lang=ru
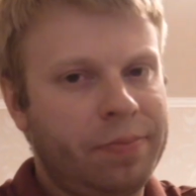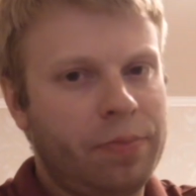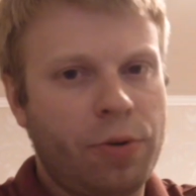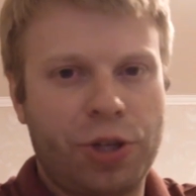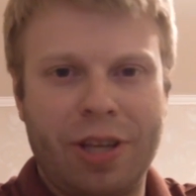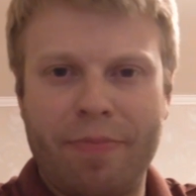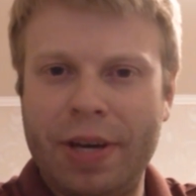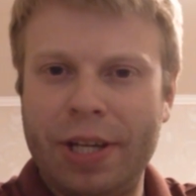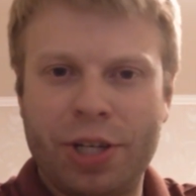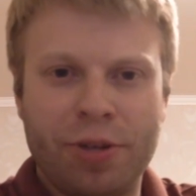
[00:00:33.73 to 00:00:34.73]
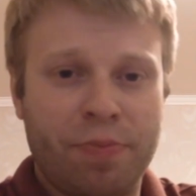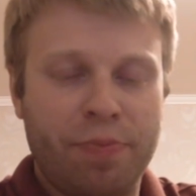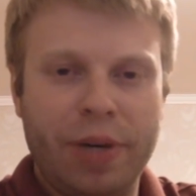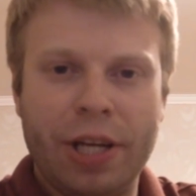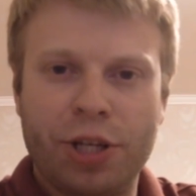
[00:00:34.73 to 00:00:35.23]
можно меньше,
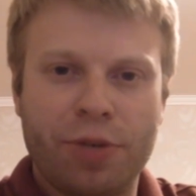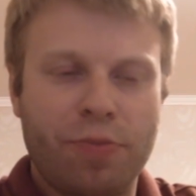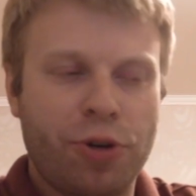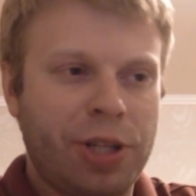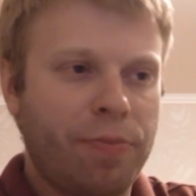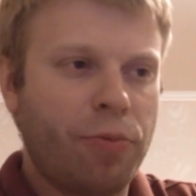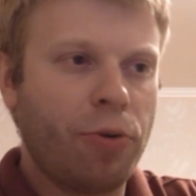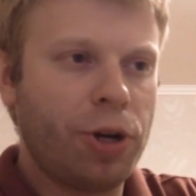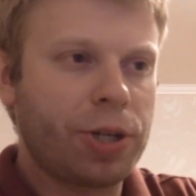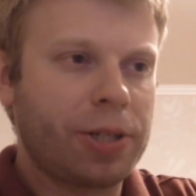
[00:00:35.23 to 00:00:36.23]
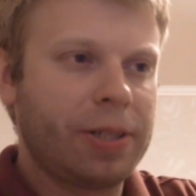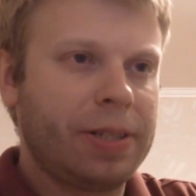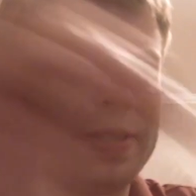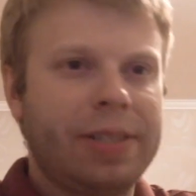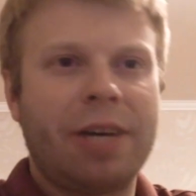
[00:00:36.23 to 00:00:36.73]
меньше, можно больше,
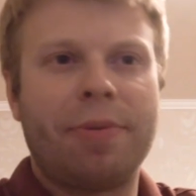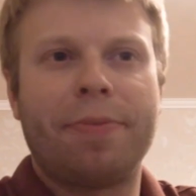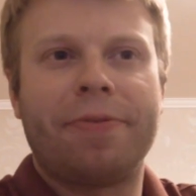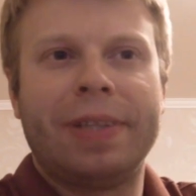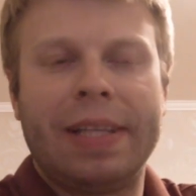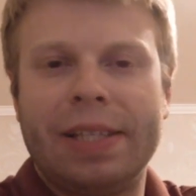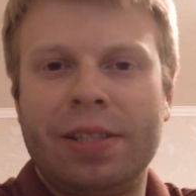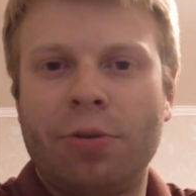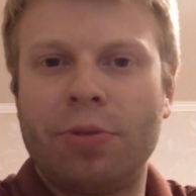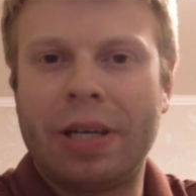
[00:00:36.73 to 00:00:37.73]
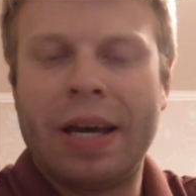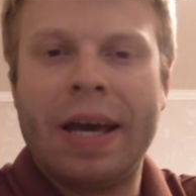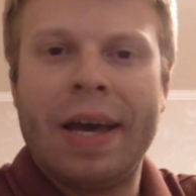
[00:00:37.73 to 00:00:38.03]
сами пофантазируйте,